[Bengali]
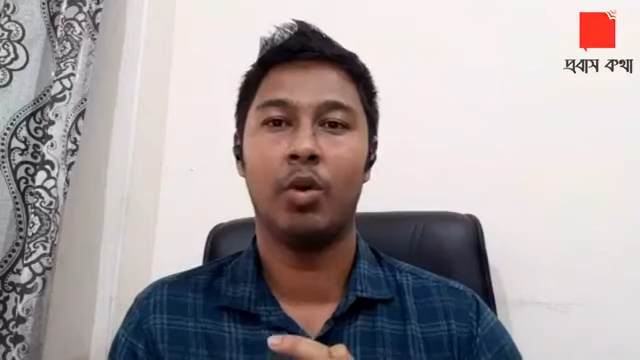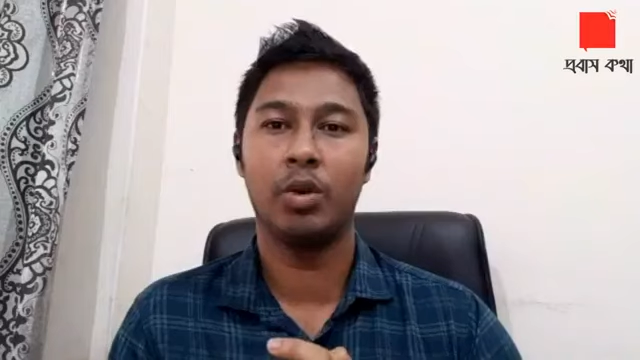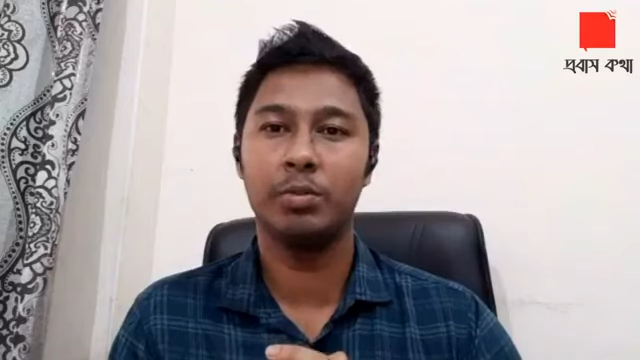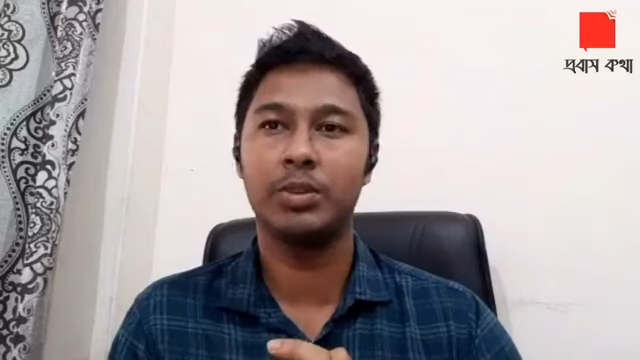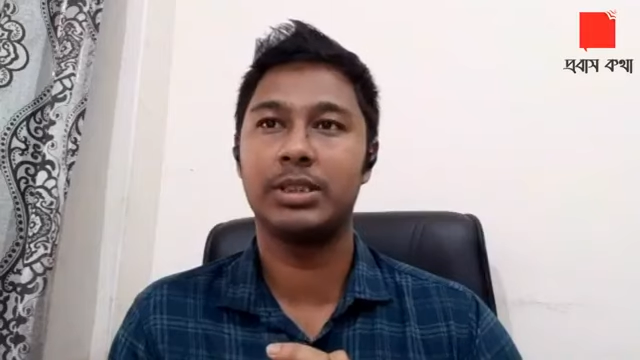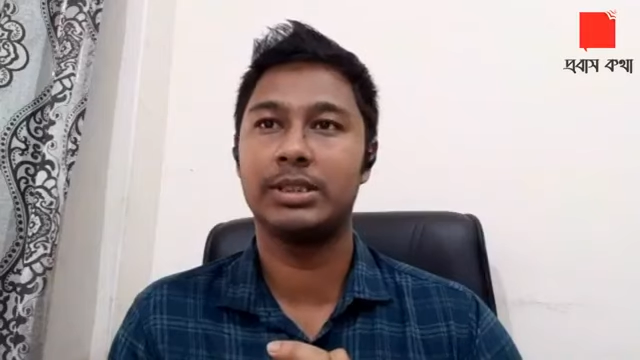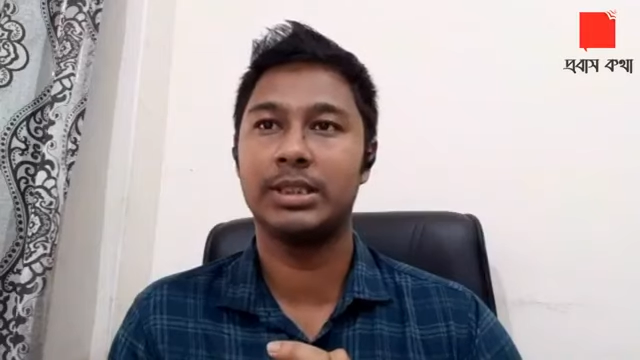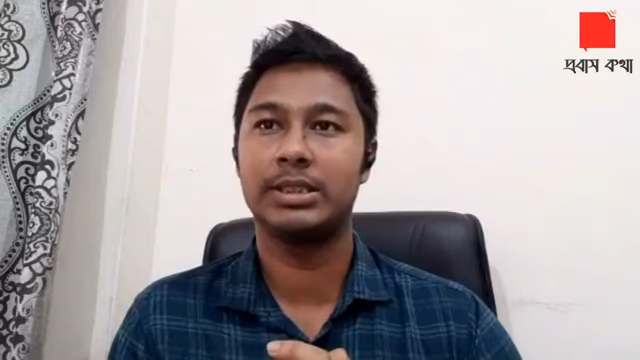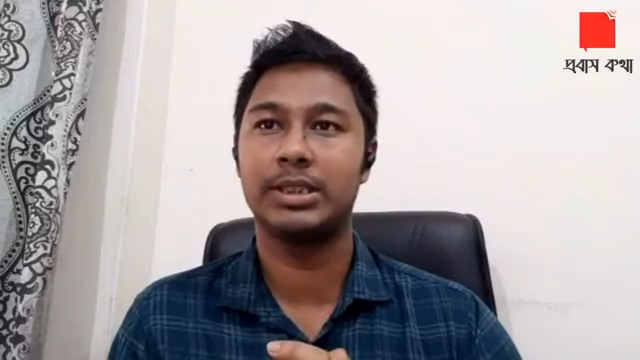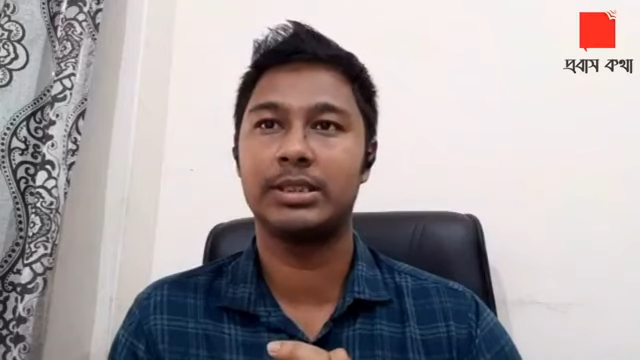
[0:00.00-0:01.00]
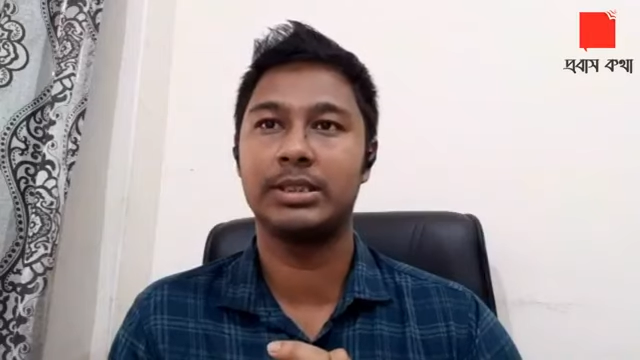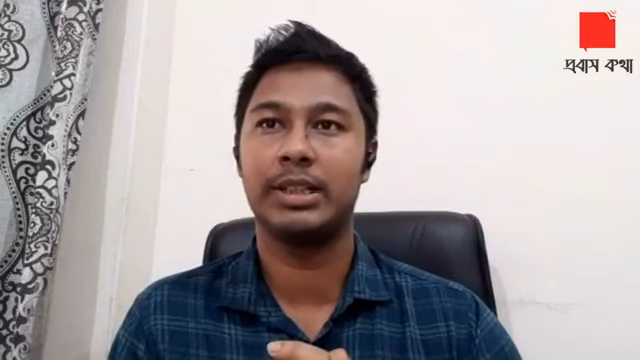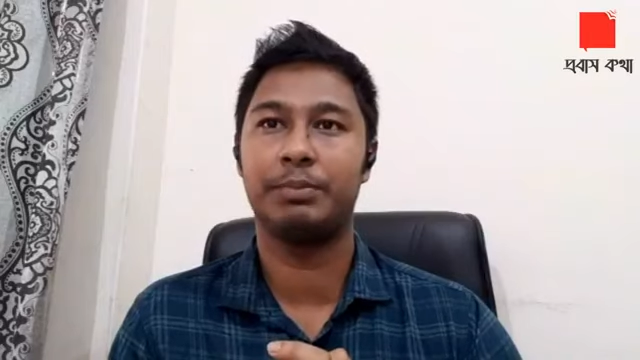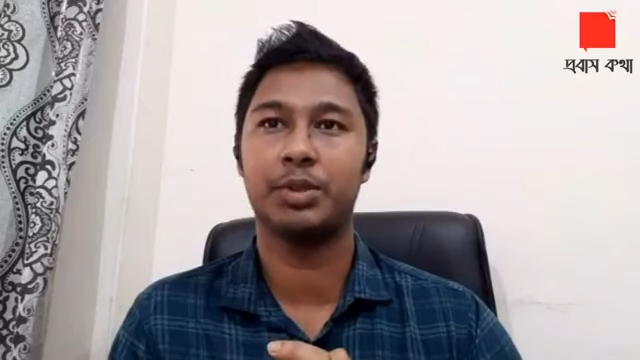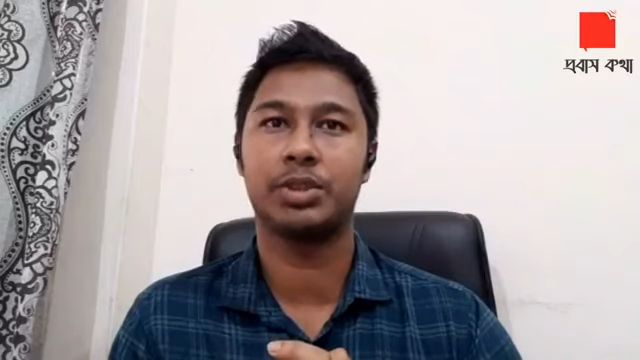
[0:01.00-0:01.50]
অনুমতি দিয়েছে
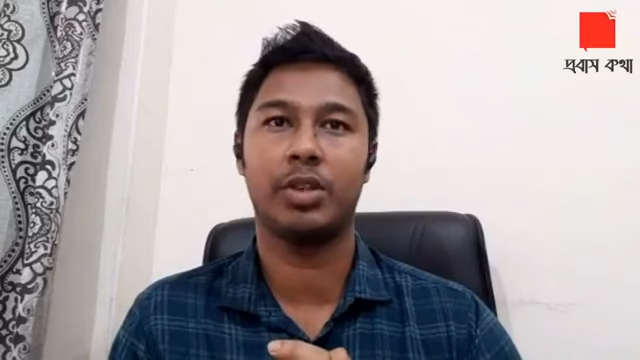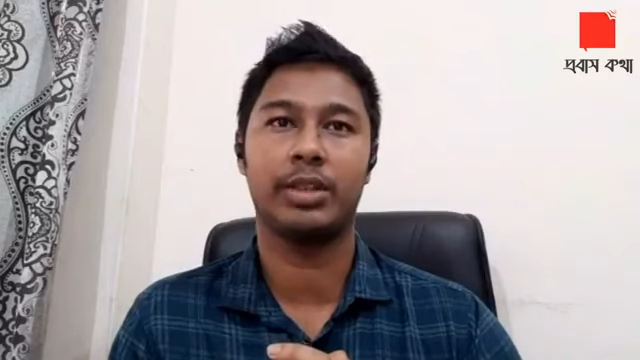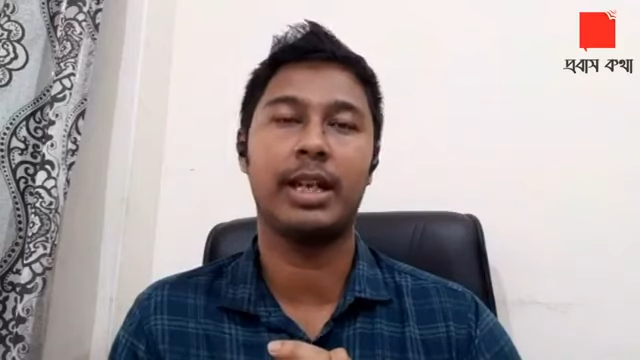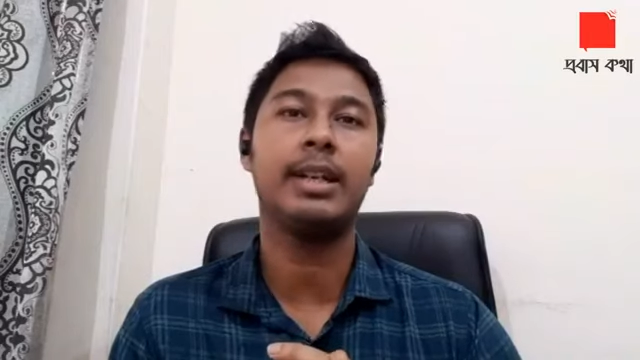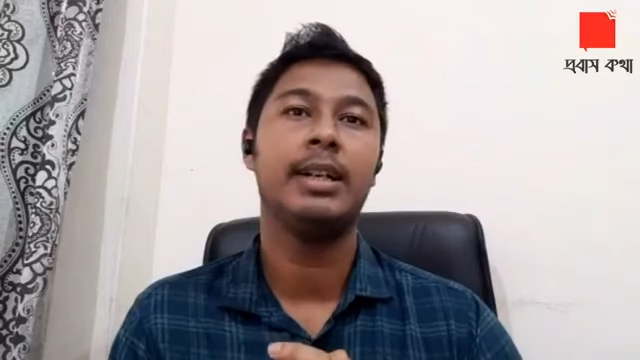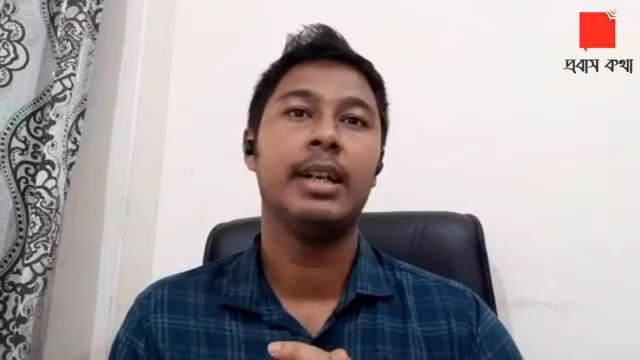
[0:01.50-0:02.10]
সিঙ্গাপুর সরকার